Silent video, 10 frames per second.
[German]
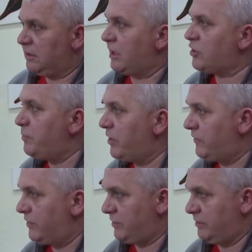nach
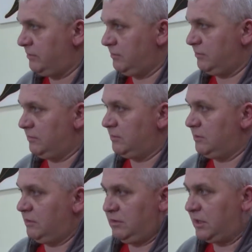Schmückwitz.
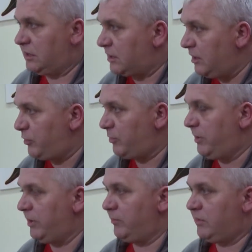Aha. Ich da kein
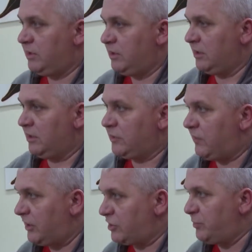Problem. Ich
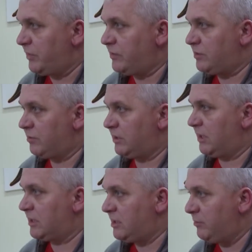fahre nach Schmückwitz runter,
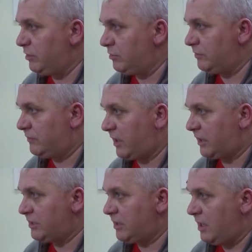nach zehn Minuten
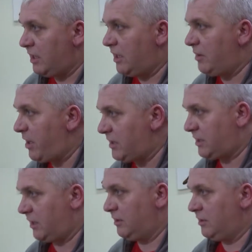frage ich, hey
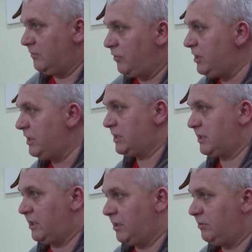Meister, wohin
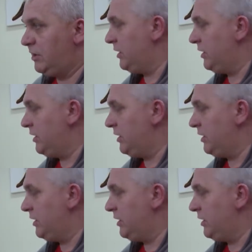ganz genau?